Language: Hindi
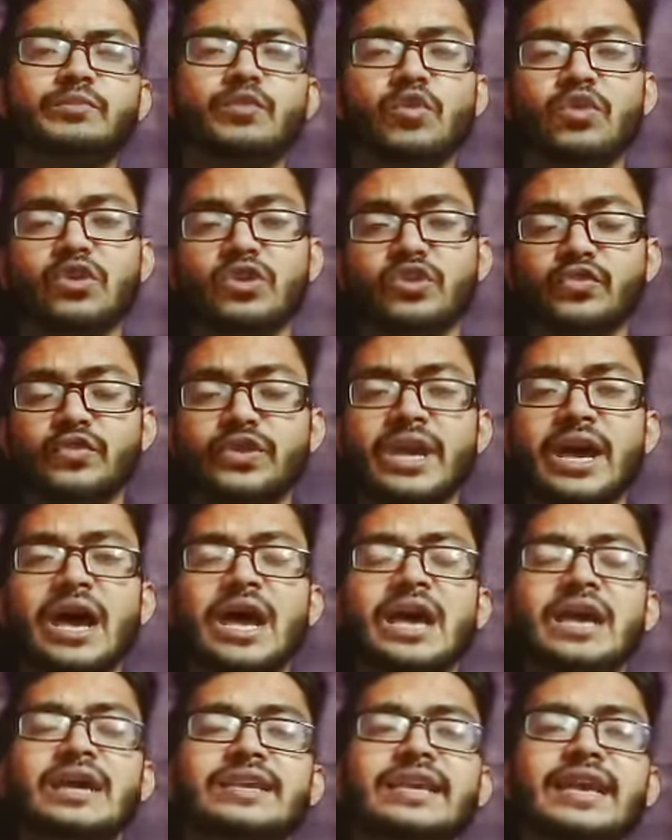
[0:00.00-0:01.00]
गोल्ड हो गया
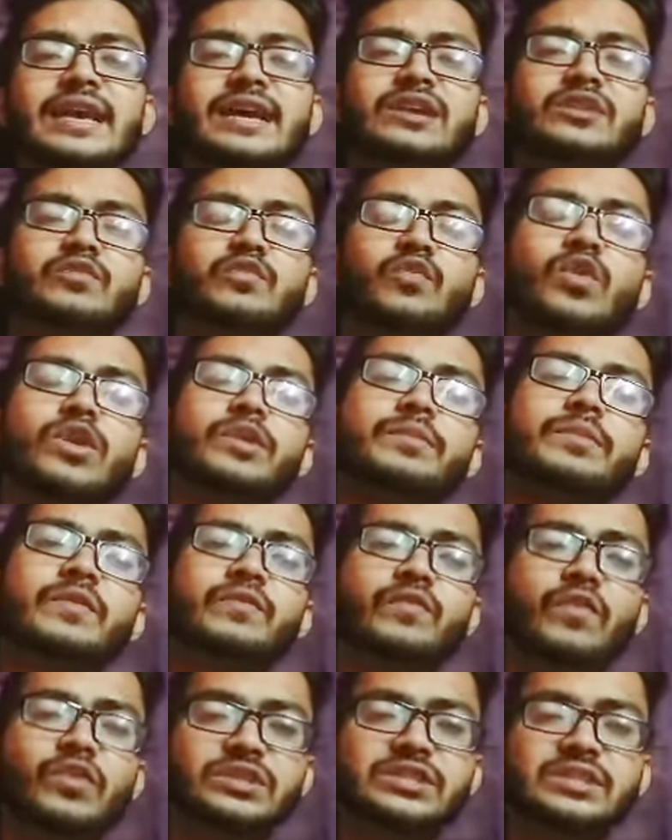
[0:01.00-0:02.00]
या कोई भी
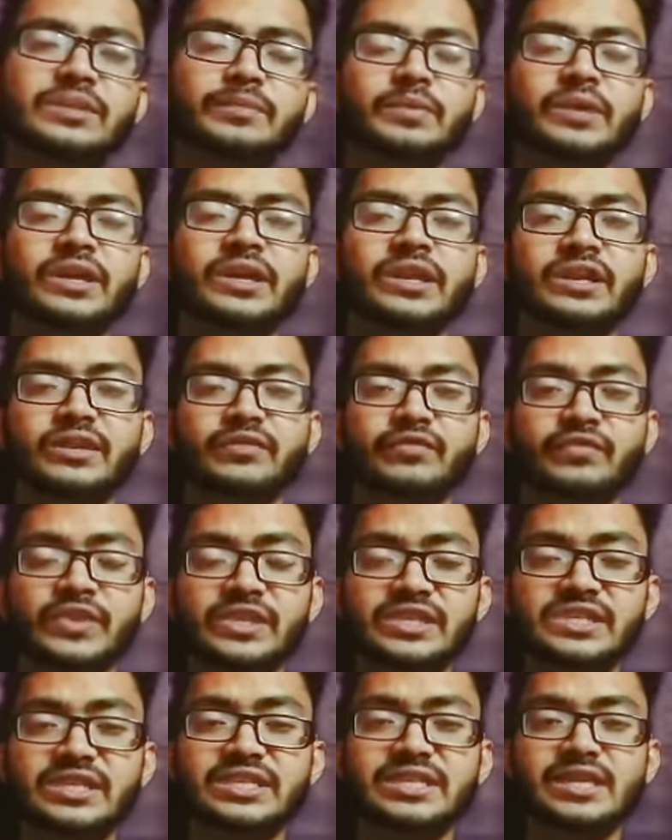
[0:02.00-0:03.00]
व्हाट्सअप के
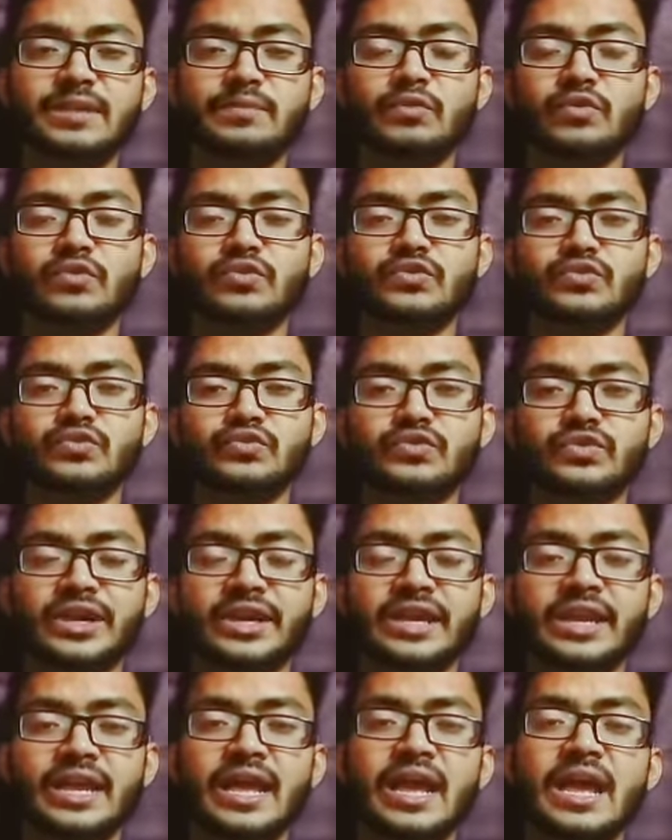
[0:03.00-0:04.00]
फीचर्स आप लोग यूज़ कर
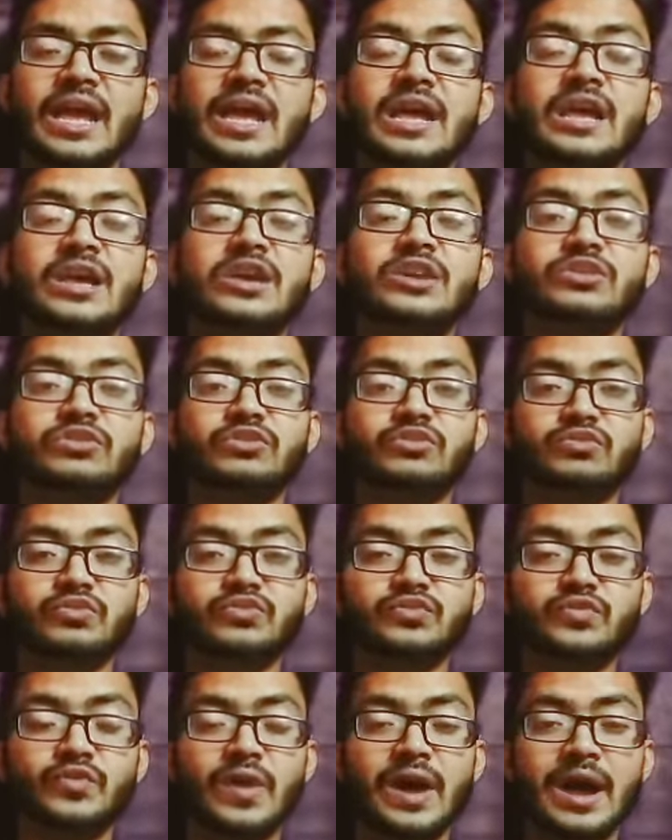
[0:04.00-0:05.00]
रहे हैं तो
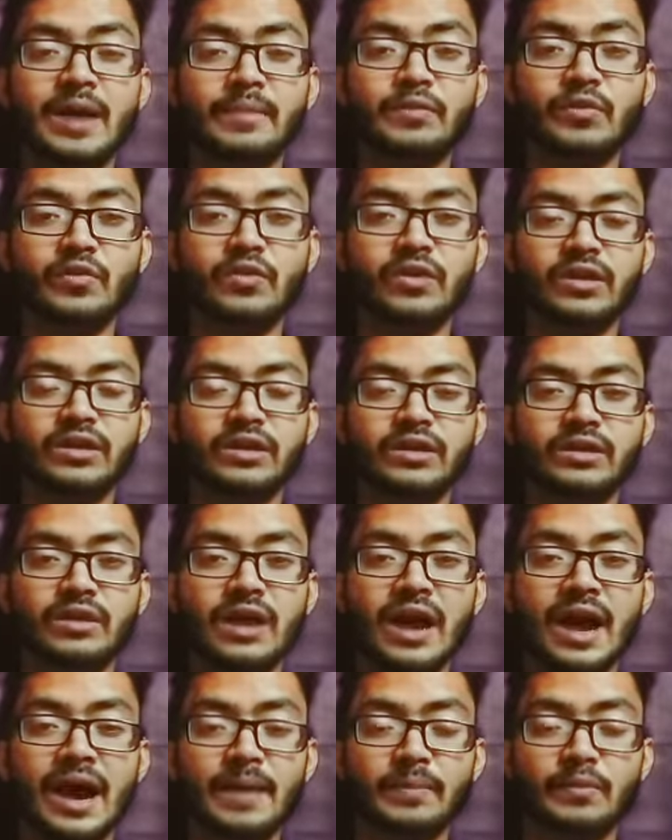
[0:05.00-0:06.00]
दोस्तों आप लोग
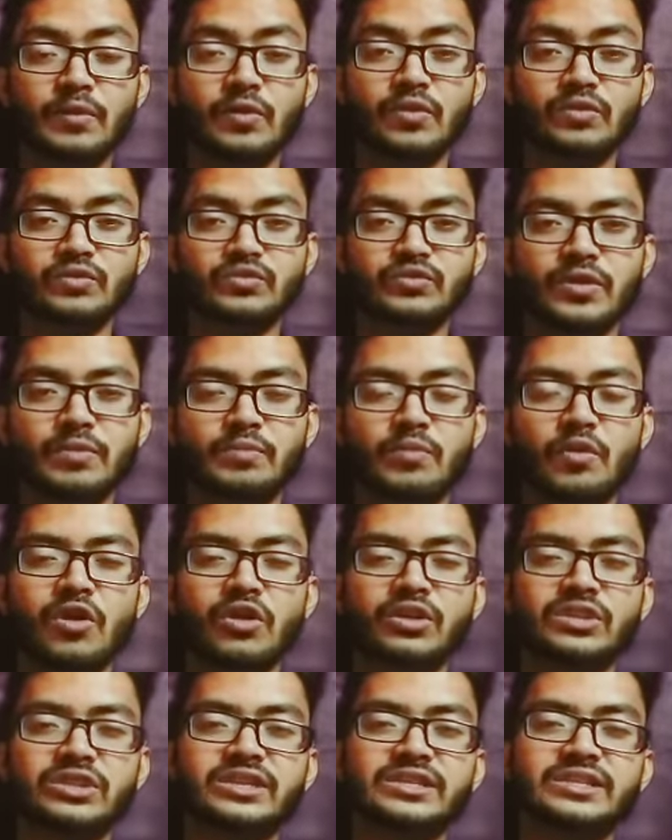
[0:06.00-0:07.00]
आप लोग जो है
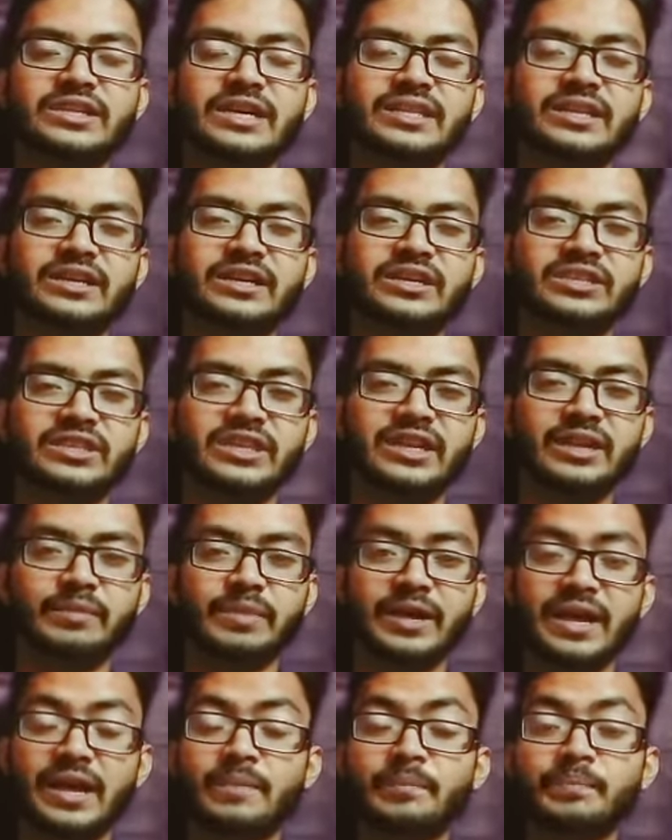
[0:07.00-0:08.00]
बहुत ही ज़्यादा खतरे में
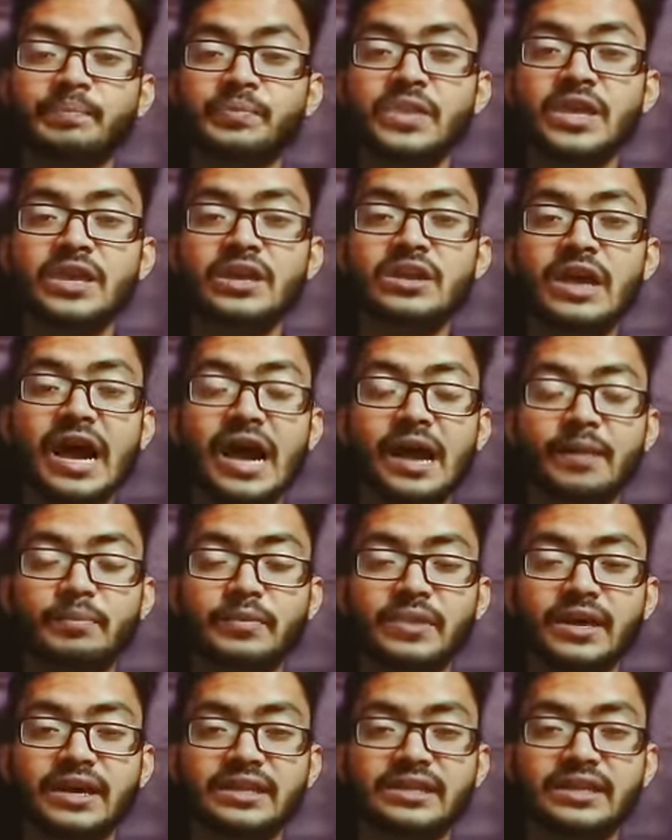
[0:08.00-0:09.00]
हैं
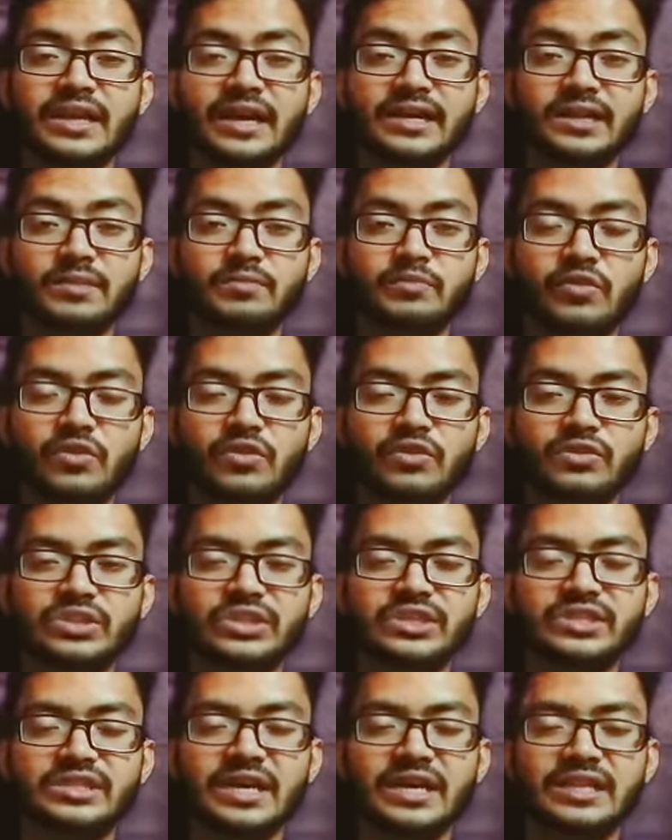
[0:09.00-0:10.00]
आपका डाटा बहुत ही
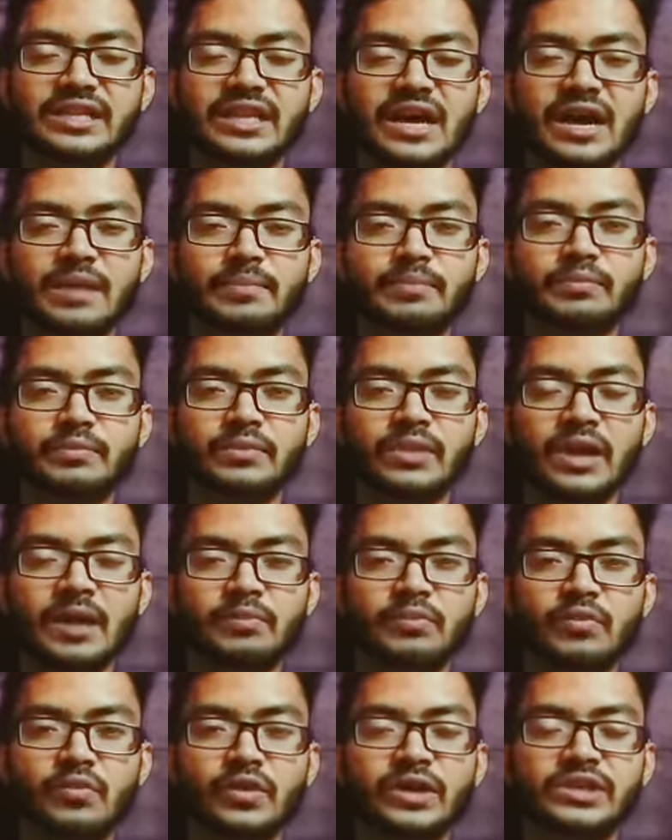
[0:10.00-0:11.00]
ज़्यादा आप, आप
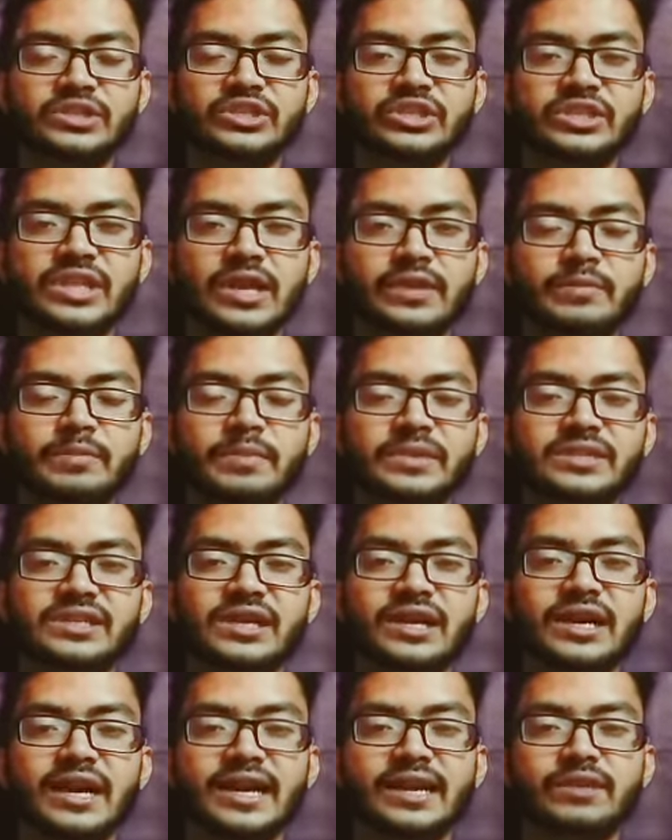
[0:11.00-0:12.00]
लोगों का जितना भी पर्सनल
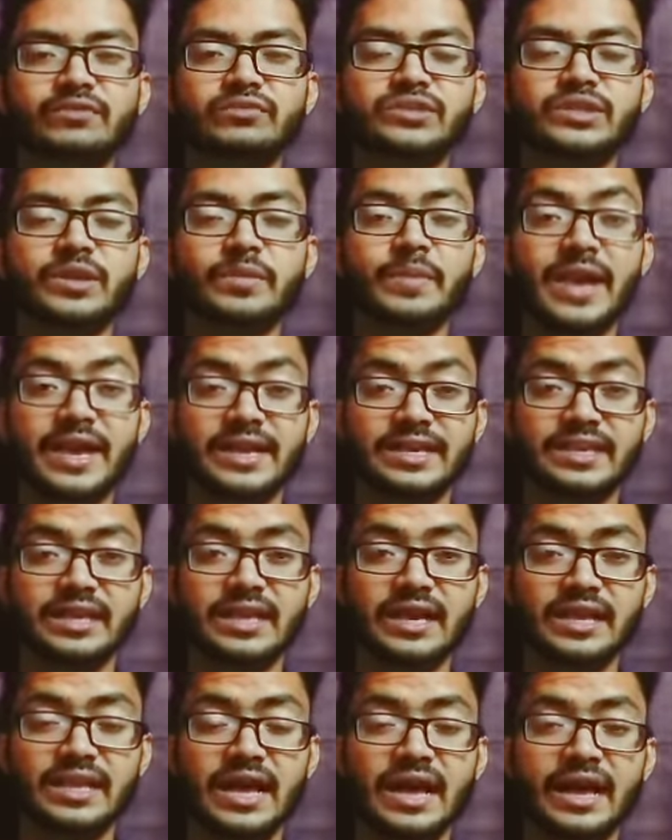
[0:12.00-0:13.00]
डाटा वो सब हैक किया
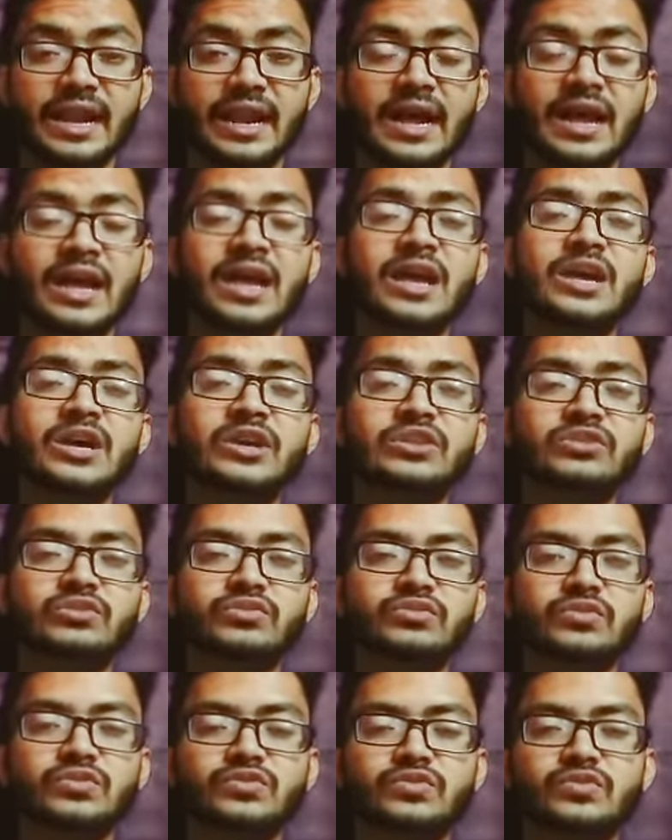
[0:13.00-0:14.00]
जा रहा है तो
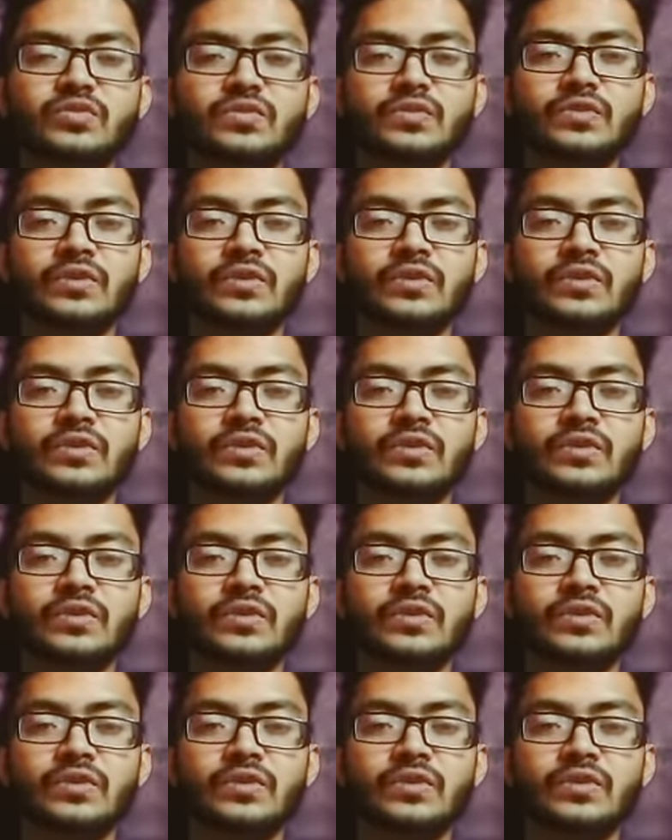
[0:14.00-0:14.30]
दोस्तों